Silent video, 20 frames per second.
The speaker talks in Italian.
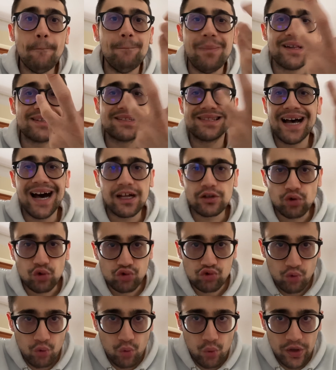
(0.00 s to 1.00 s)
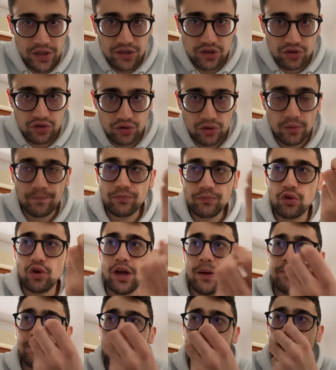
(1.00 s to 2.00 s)
basato su questo. Noi
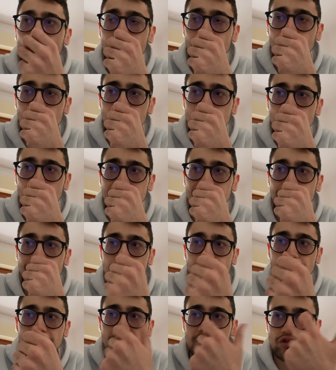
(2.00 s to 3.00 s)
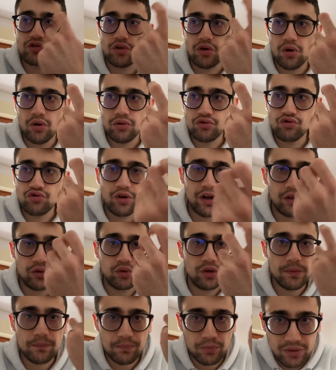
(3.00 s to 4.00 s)
abbiamo la fortuna di aver preso
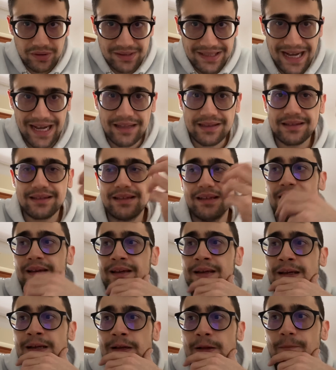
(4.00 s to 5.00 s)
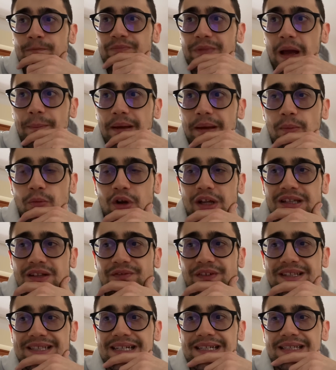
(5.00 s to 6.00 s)
giocatori importanti, abbiamo una
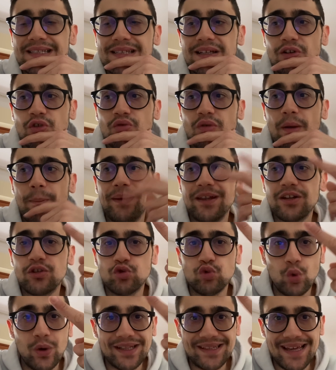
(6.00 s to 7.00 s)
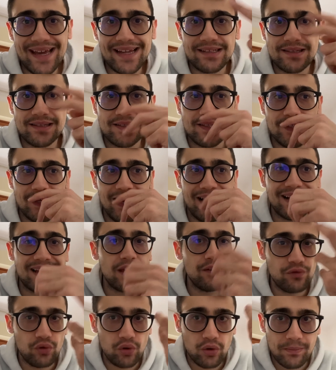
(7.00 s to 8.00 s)
difesa che secondo me per due terzi è
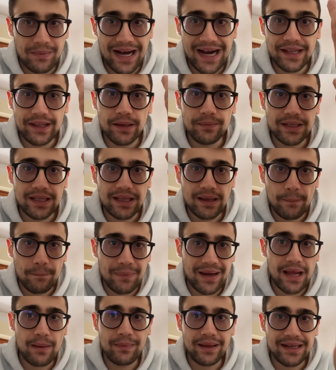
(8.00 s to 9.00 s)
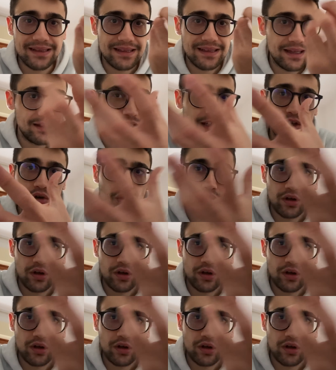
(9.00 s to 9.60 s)
anche formata, perché Bremer e Danilo